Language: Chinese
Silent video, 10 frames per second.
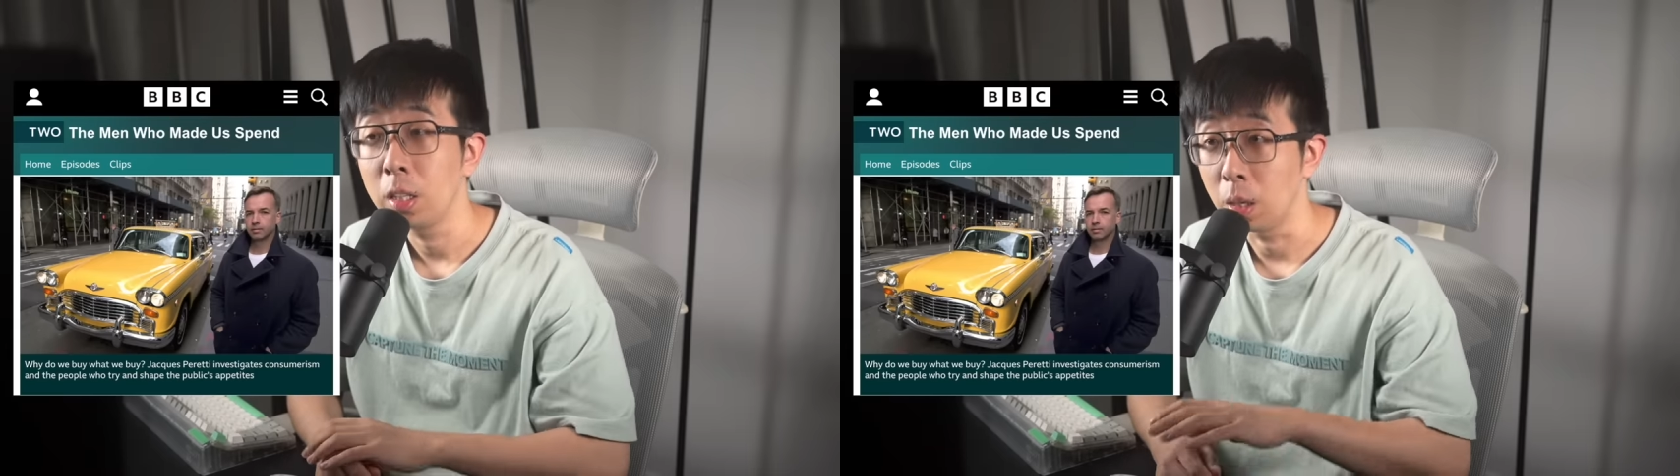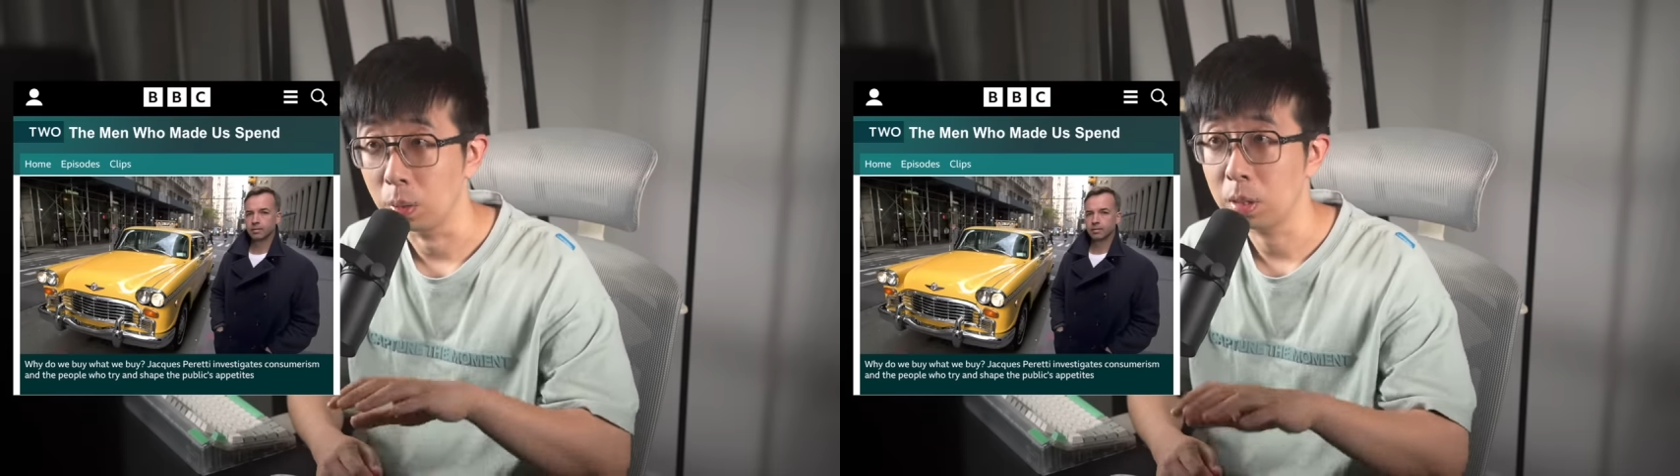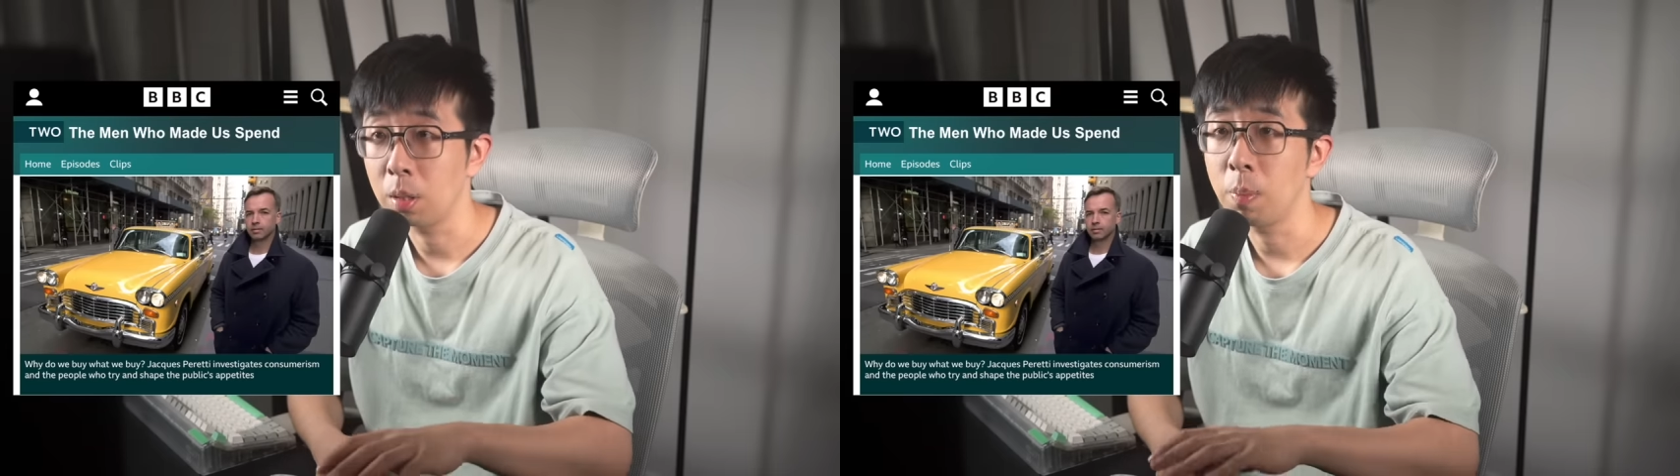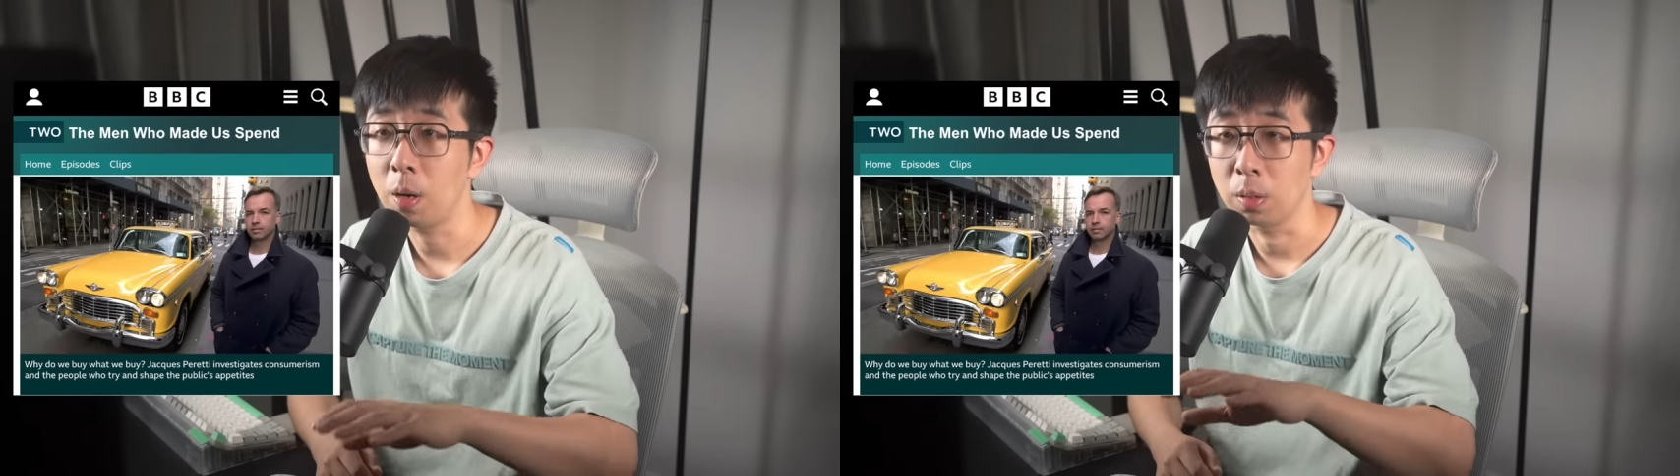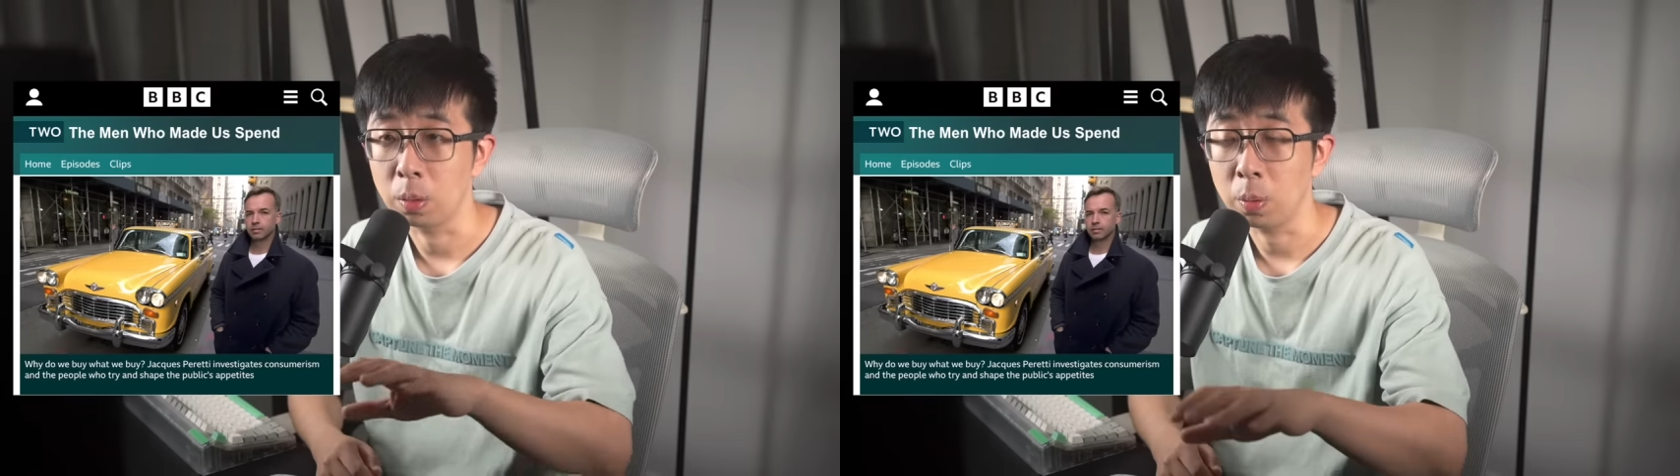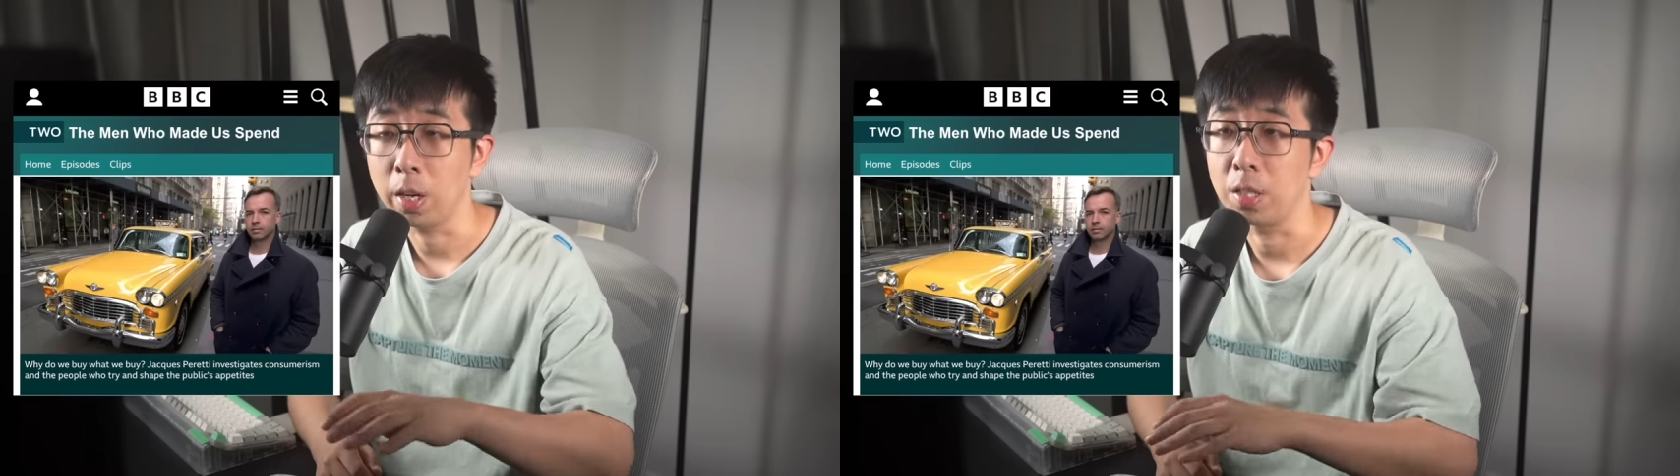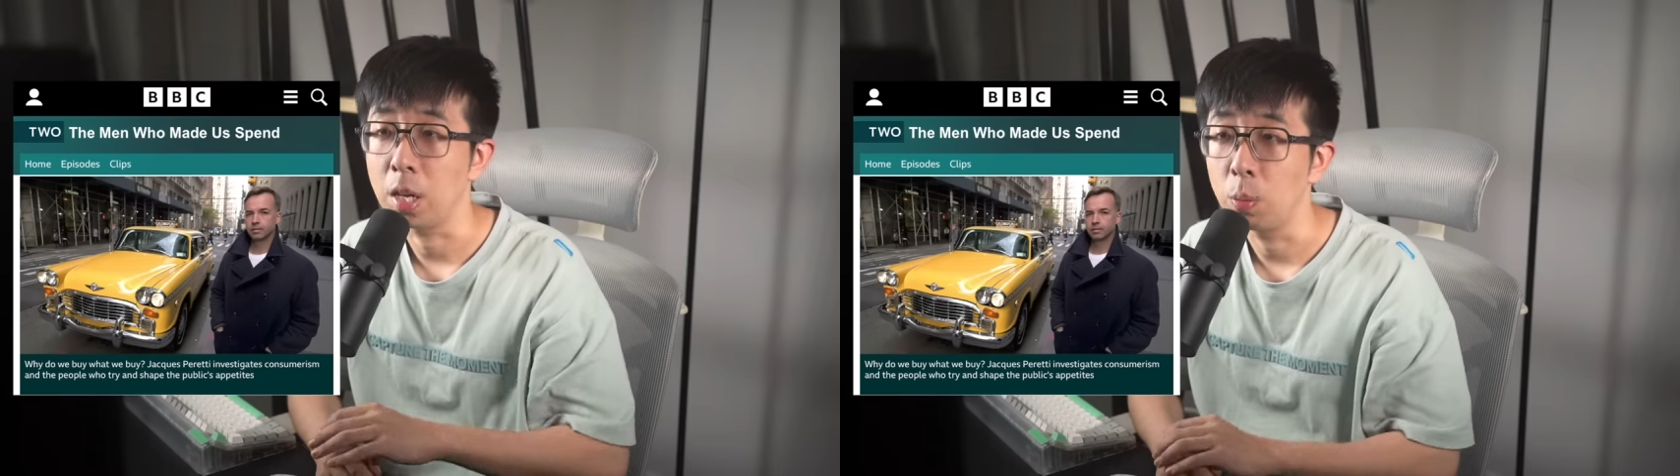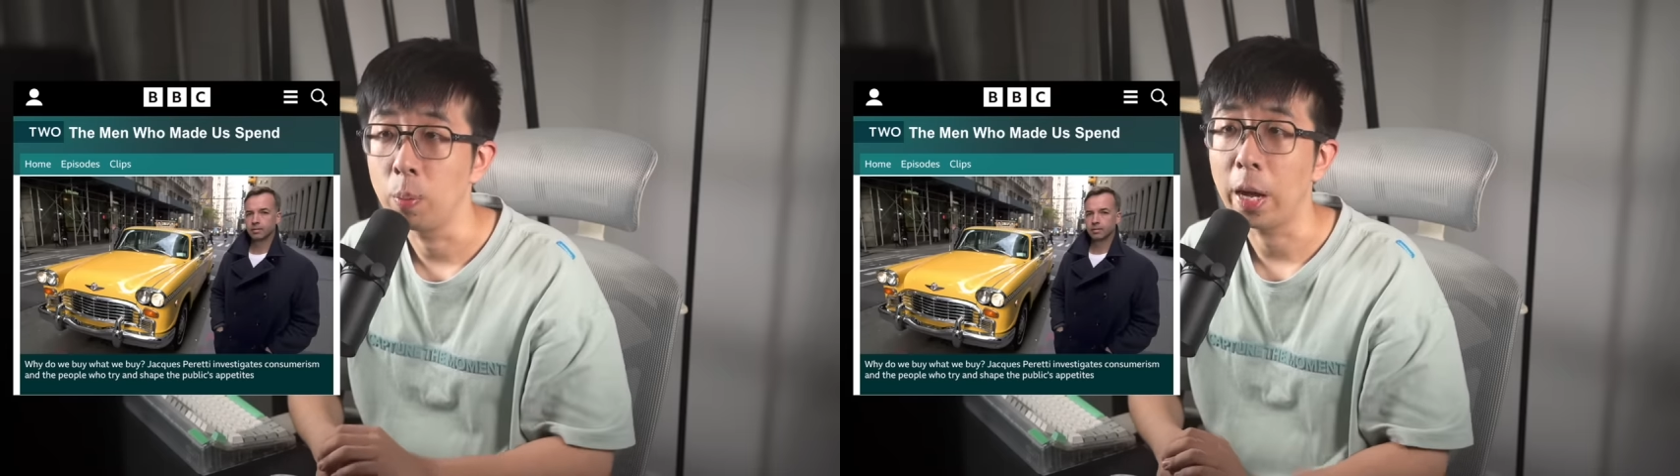有的灯泡能用两
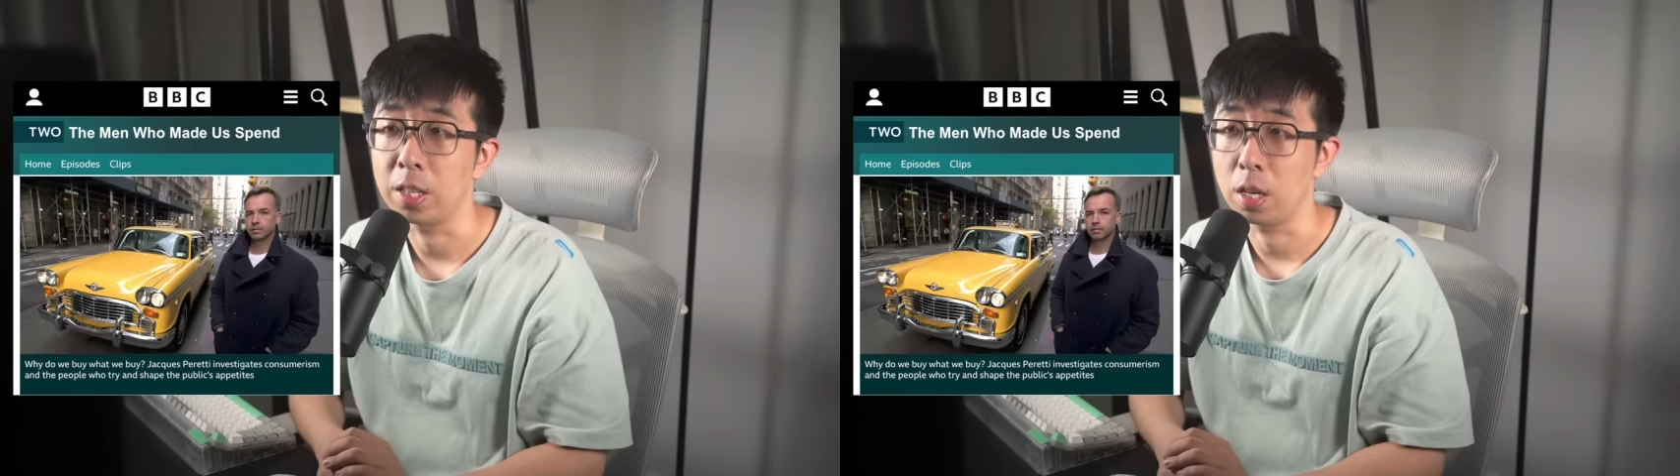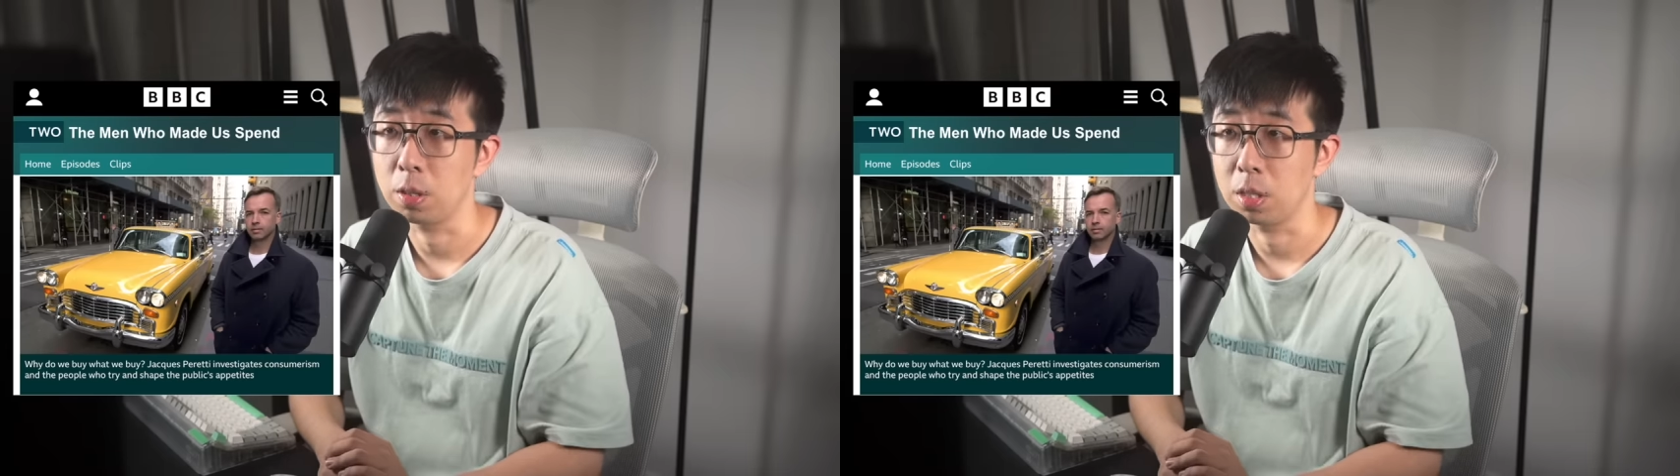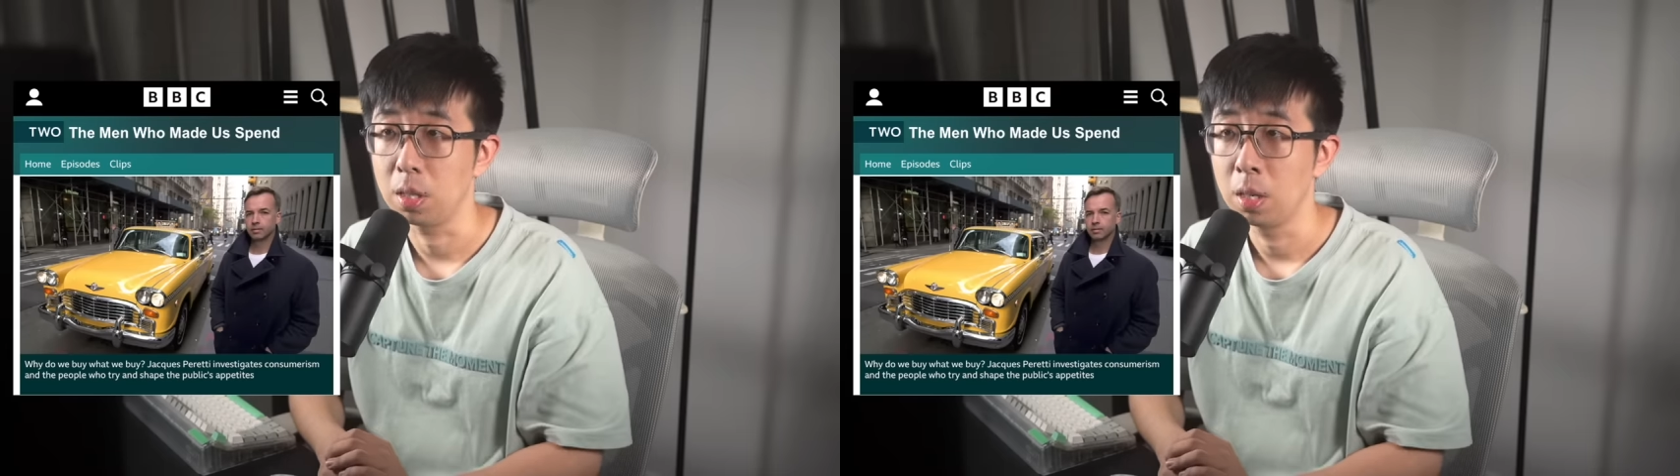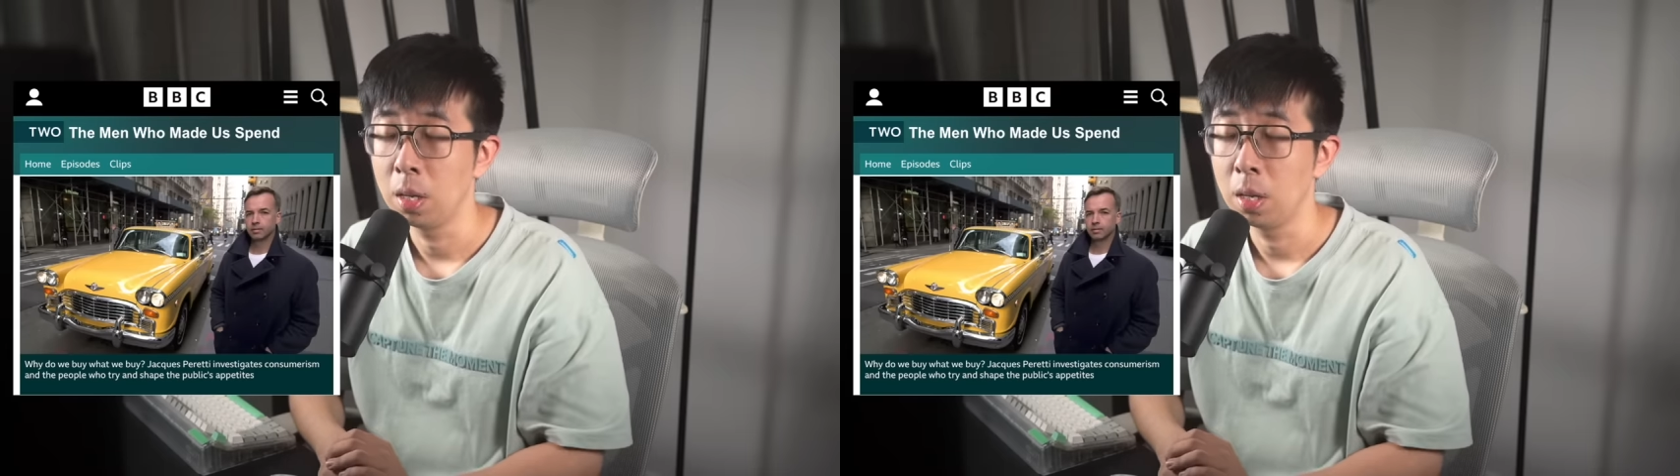千五百个小时。